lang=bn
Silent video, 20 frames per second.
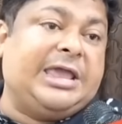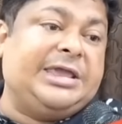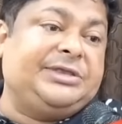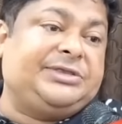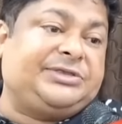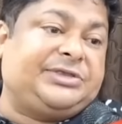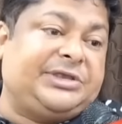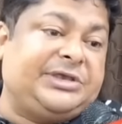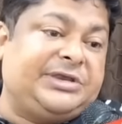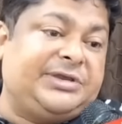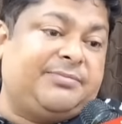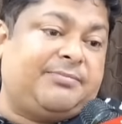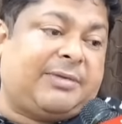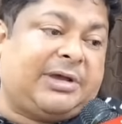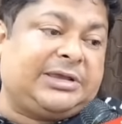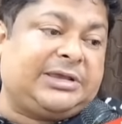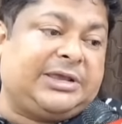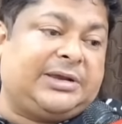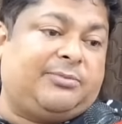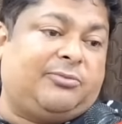এই তিন
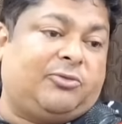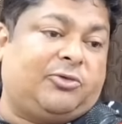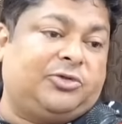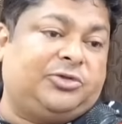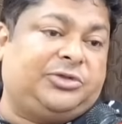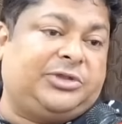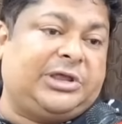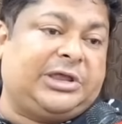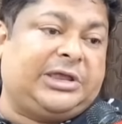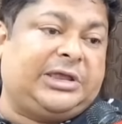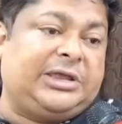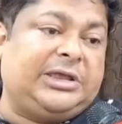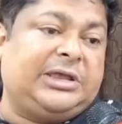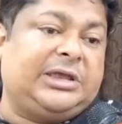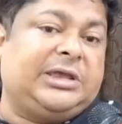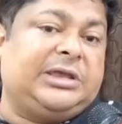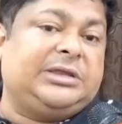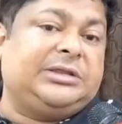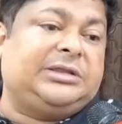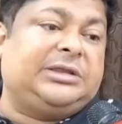মাসের মধ্যে
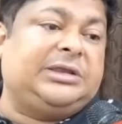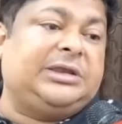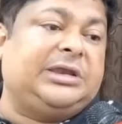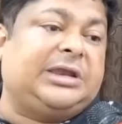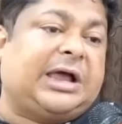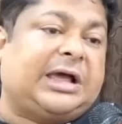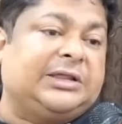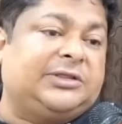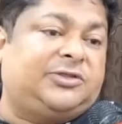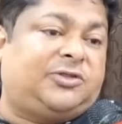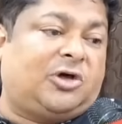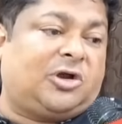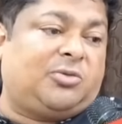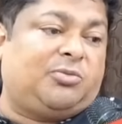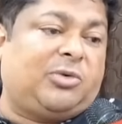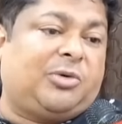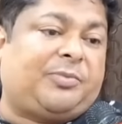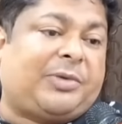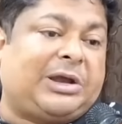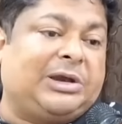তিনি
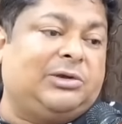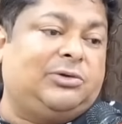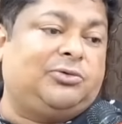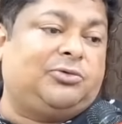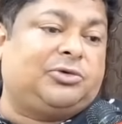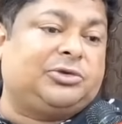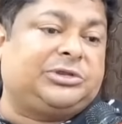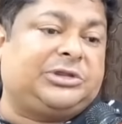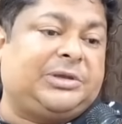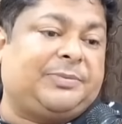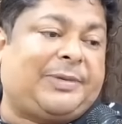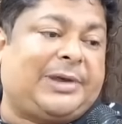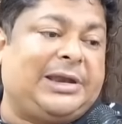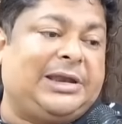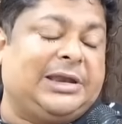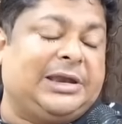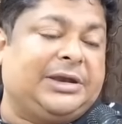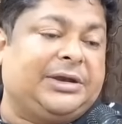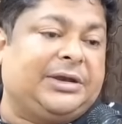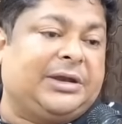রাজধর্ম পালন করতে
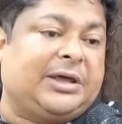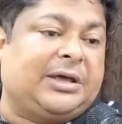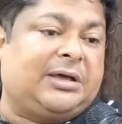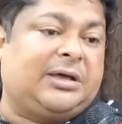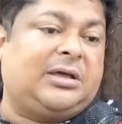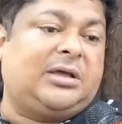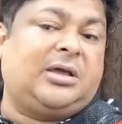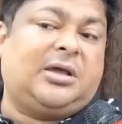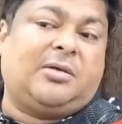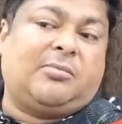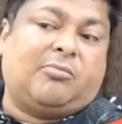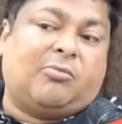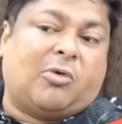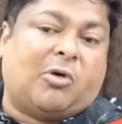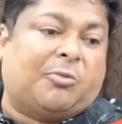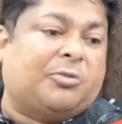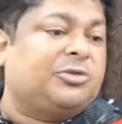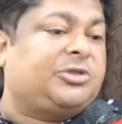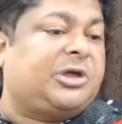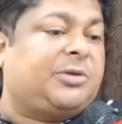পারলেন না
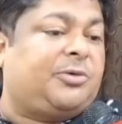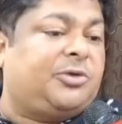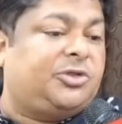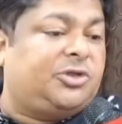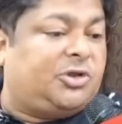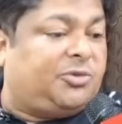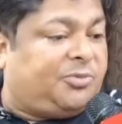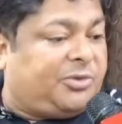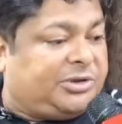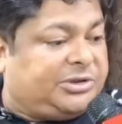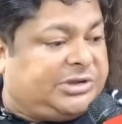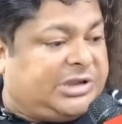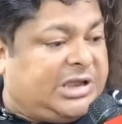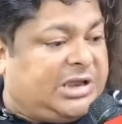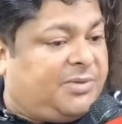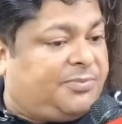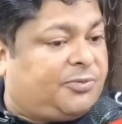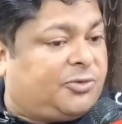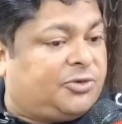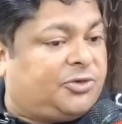মমতা
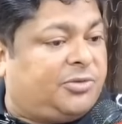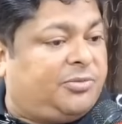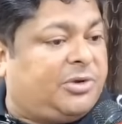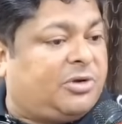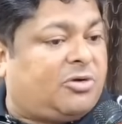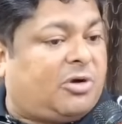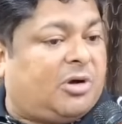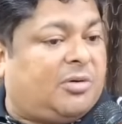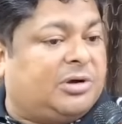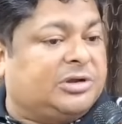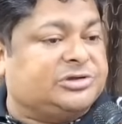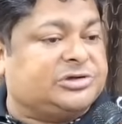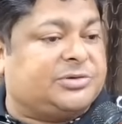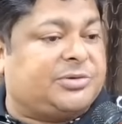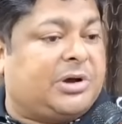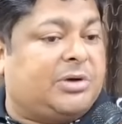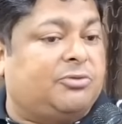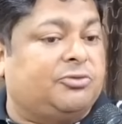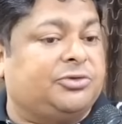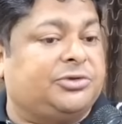বন্দ্যোপাধ্যায়ের প্রথমে ক্ষমা
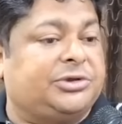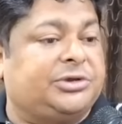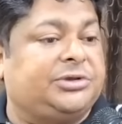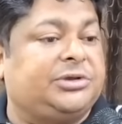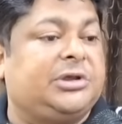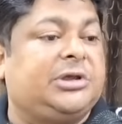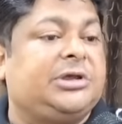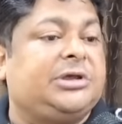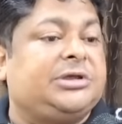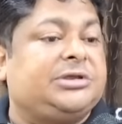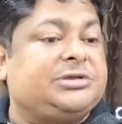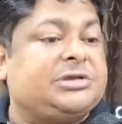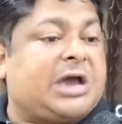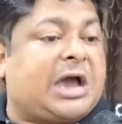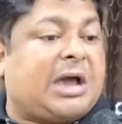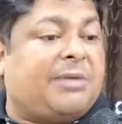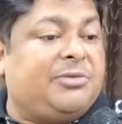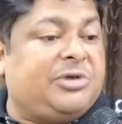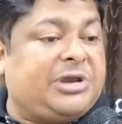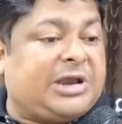চাওয়া উচিত যে
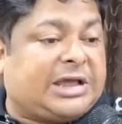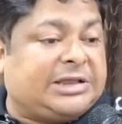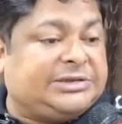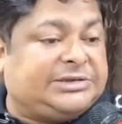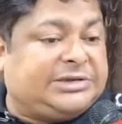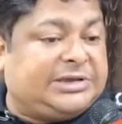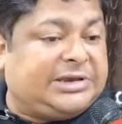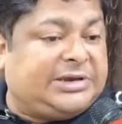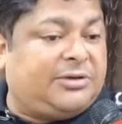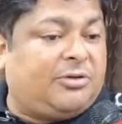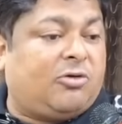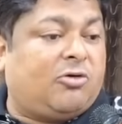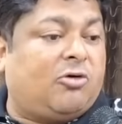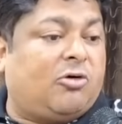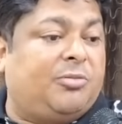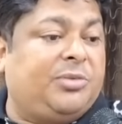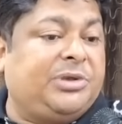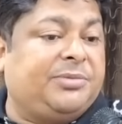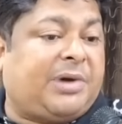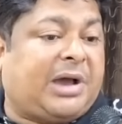আমি রাজ্যের
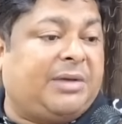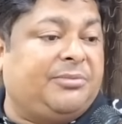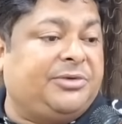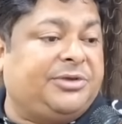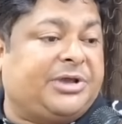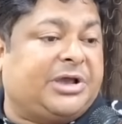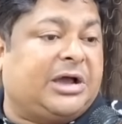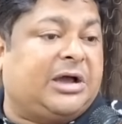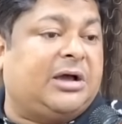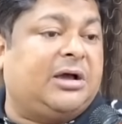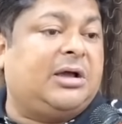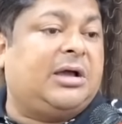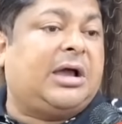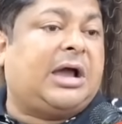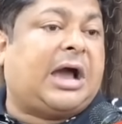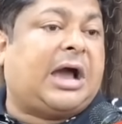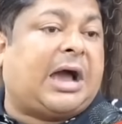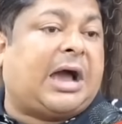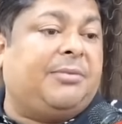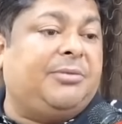অভিভাবিকা
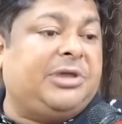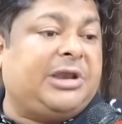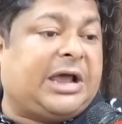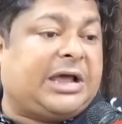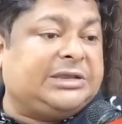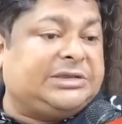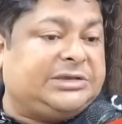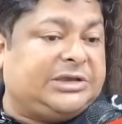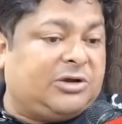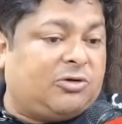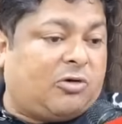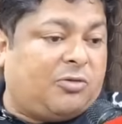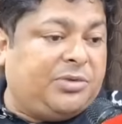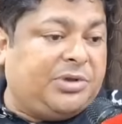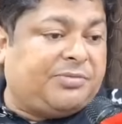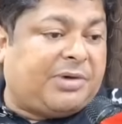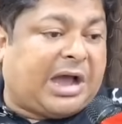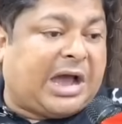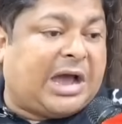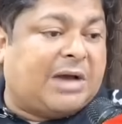আমি রাজ্যের
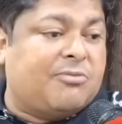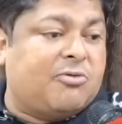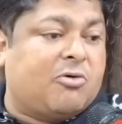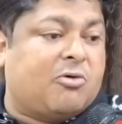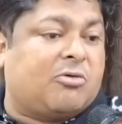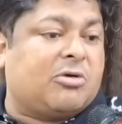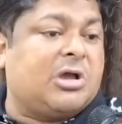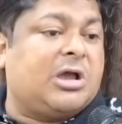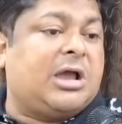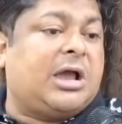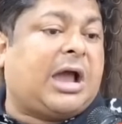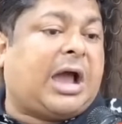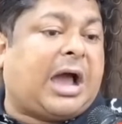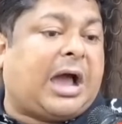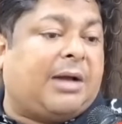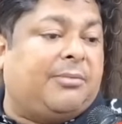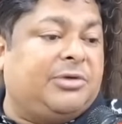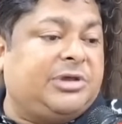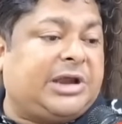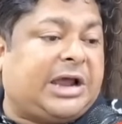অভিভাবক
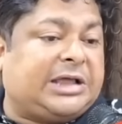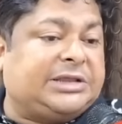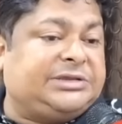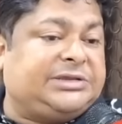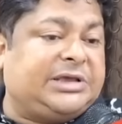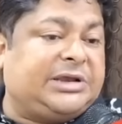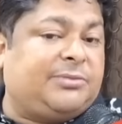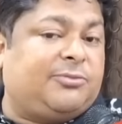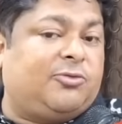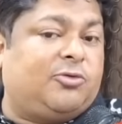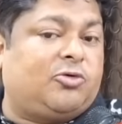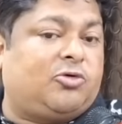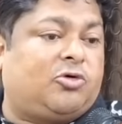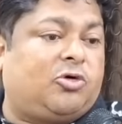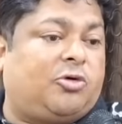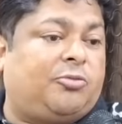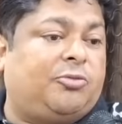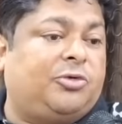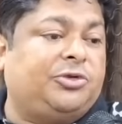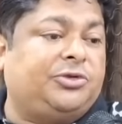আমি রাজ্যের
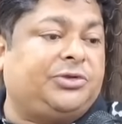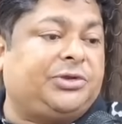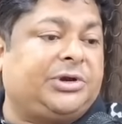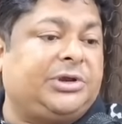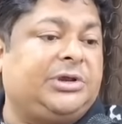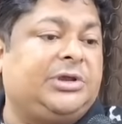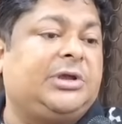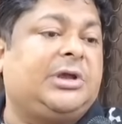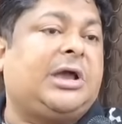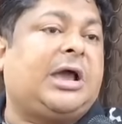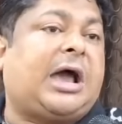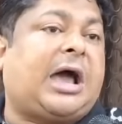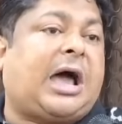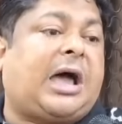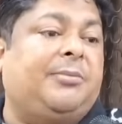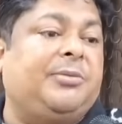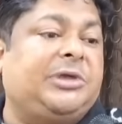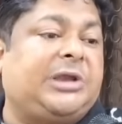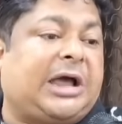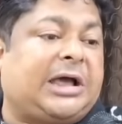মুখ্যমন্ত্রী
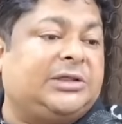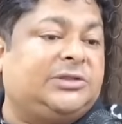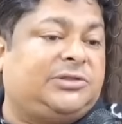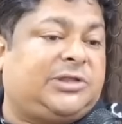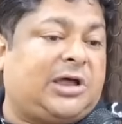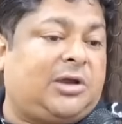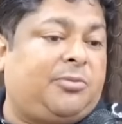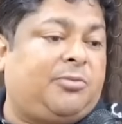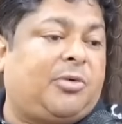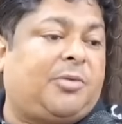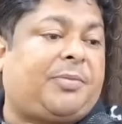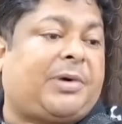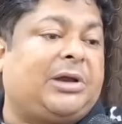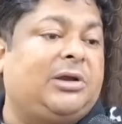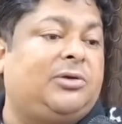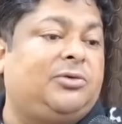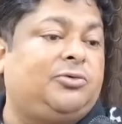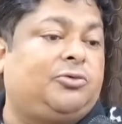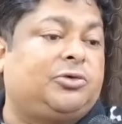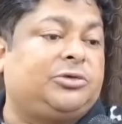আমি রাজধর্ম
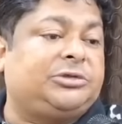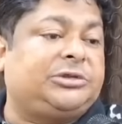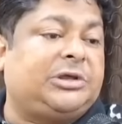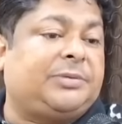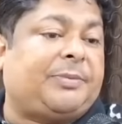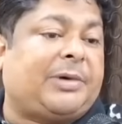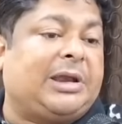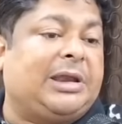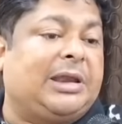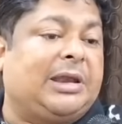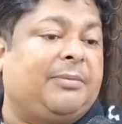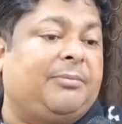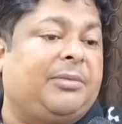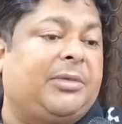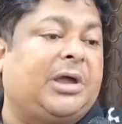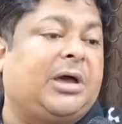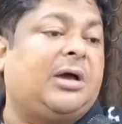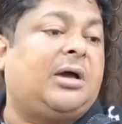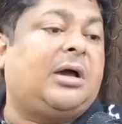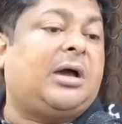পালন করতে পারলাম
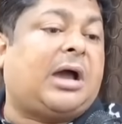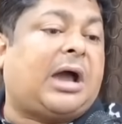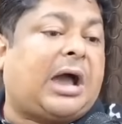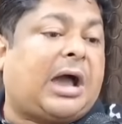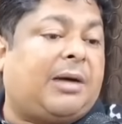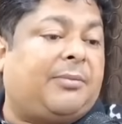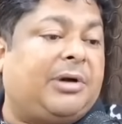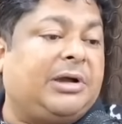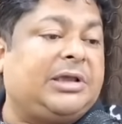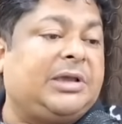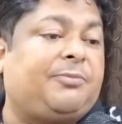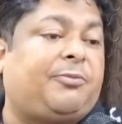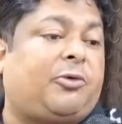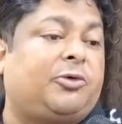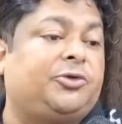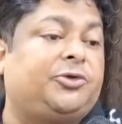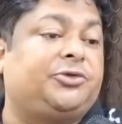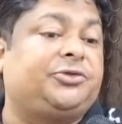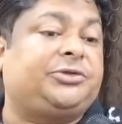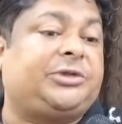না আমাকে
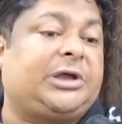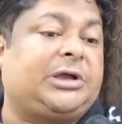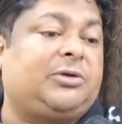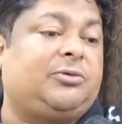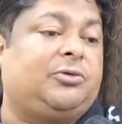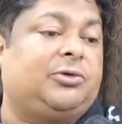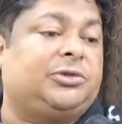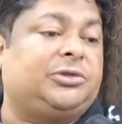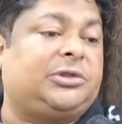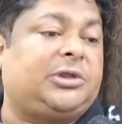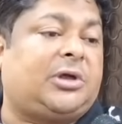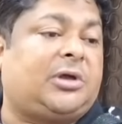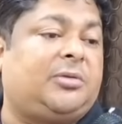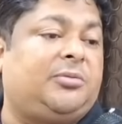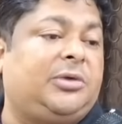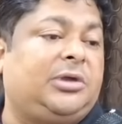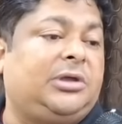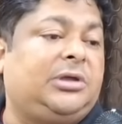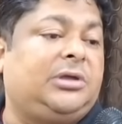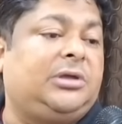পদত্যাগ করতে
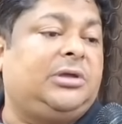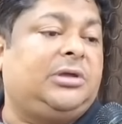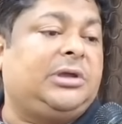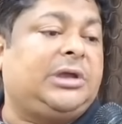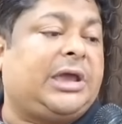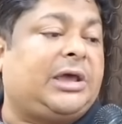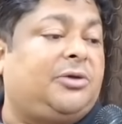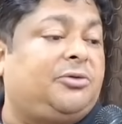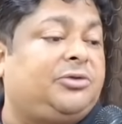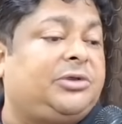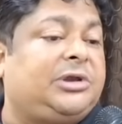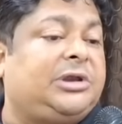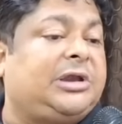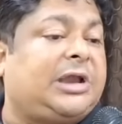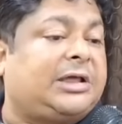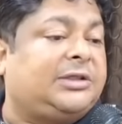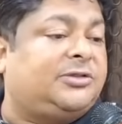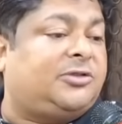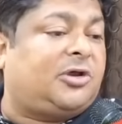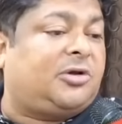হবে কেন তিনি
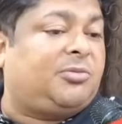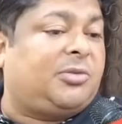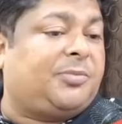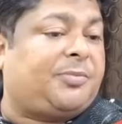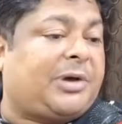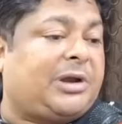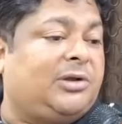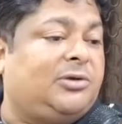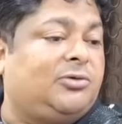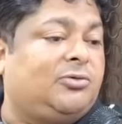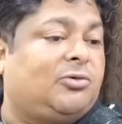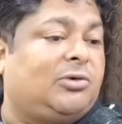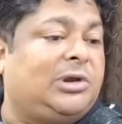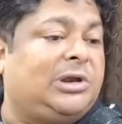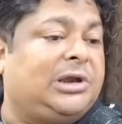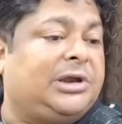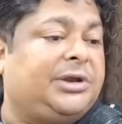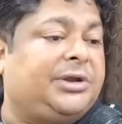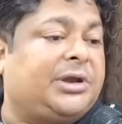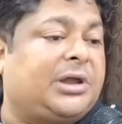রাজধর্ম পালন
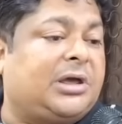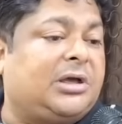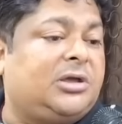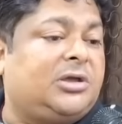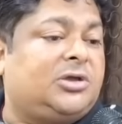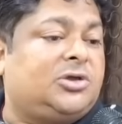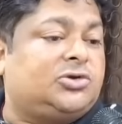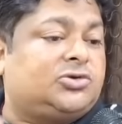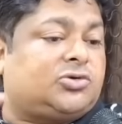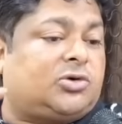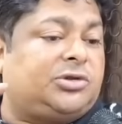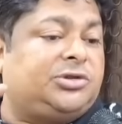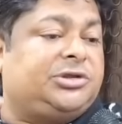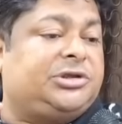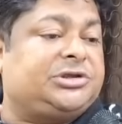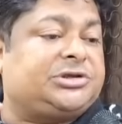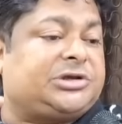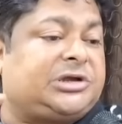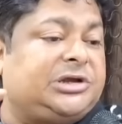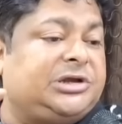করলেন না
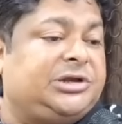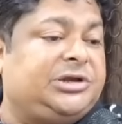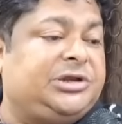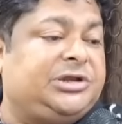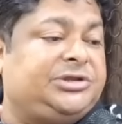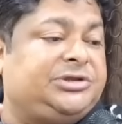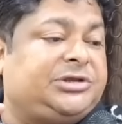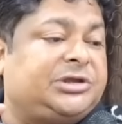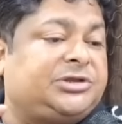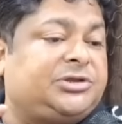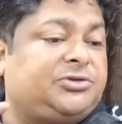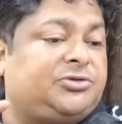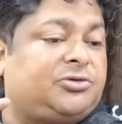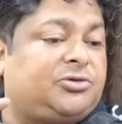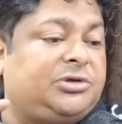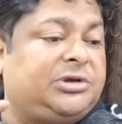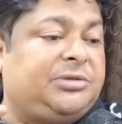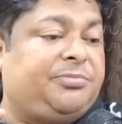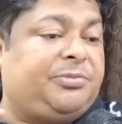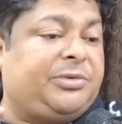সন্দেশকারী নির্যাতিত
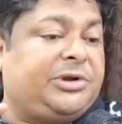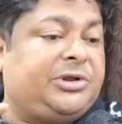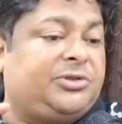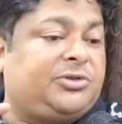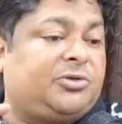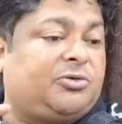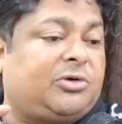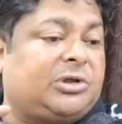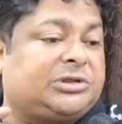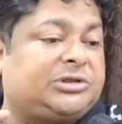নিপীড়িত